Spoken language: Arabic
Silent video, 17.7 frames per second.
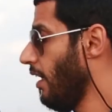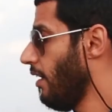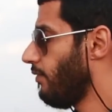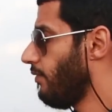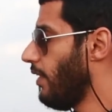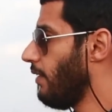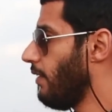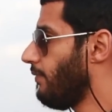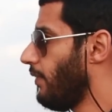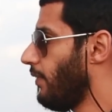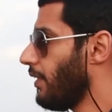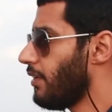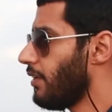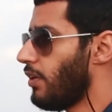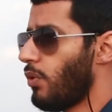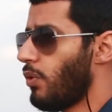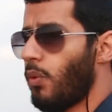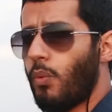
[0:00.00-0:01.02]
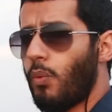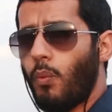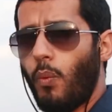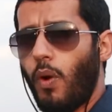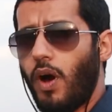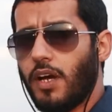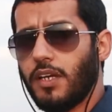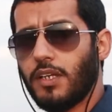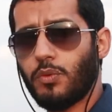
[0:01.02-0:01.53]
ففرق
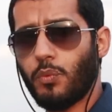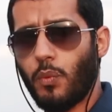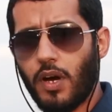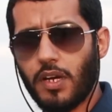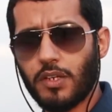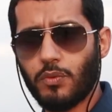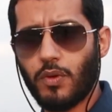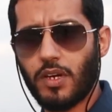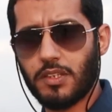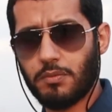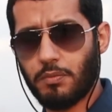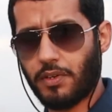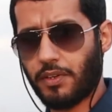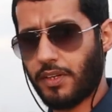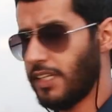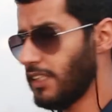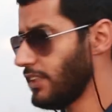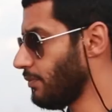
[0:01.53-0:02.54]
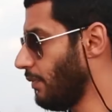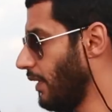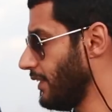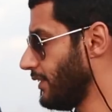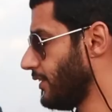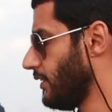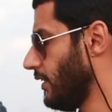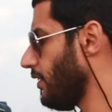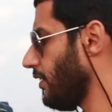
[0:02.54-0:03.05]
وايد وايد وايد بالرينج مال
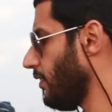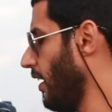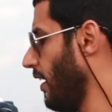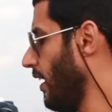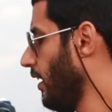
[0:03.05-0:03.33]
السعر